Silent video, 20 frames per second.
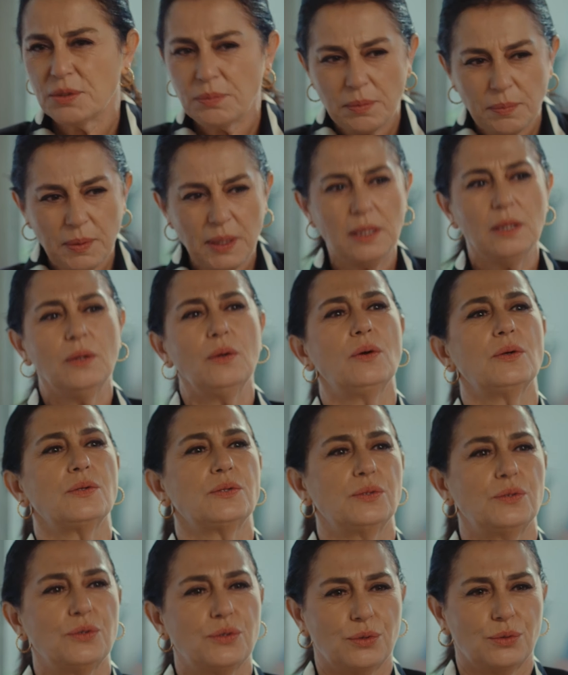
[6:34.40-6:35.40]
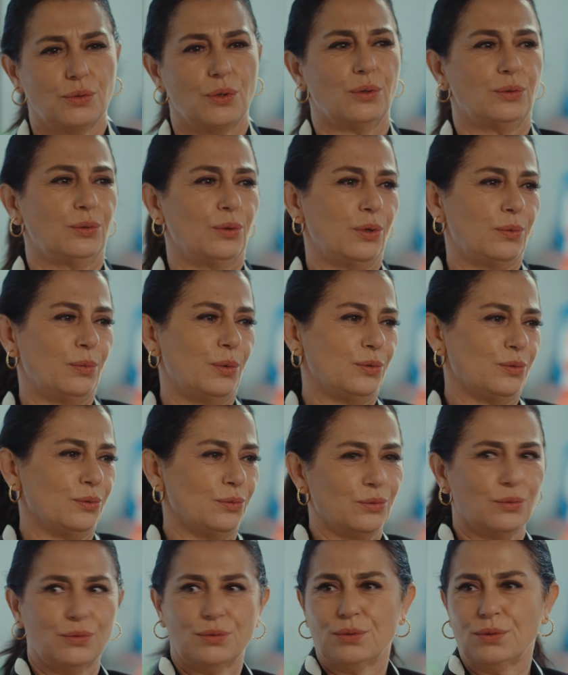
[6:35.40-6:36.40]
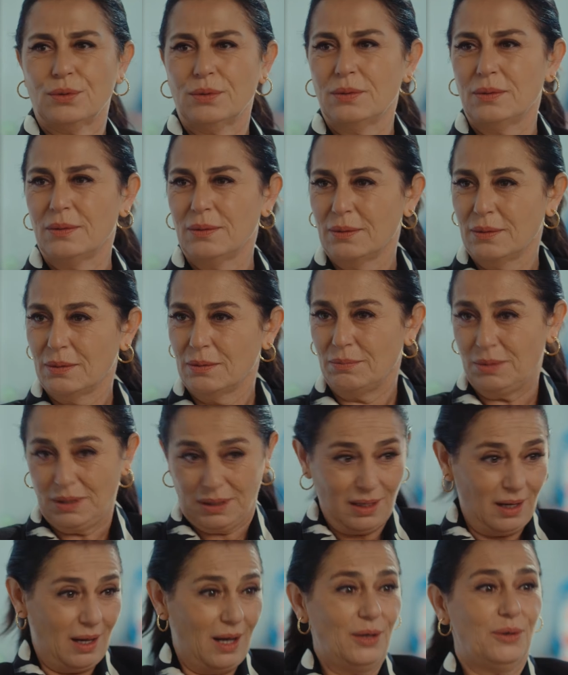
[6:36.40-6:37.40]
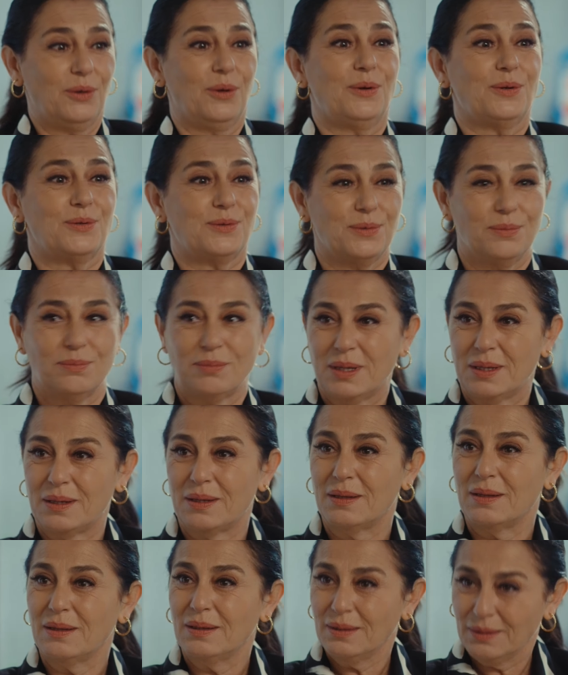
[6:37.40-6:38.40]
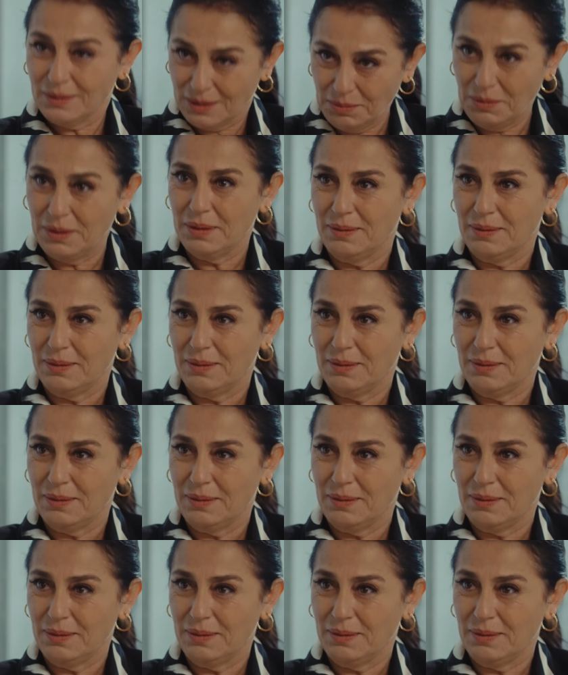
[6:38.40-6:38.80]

bir beni görsün şu doktor bozuntusu. Bir daha görsün beni. Değil mi?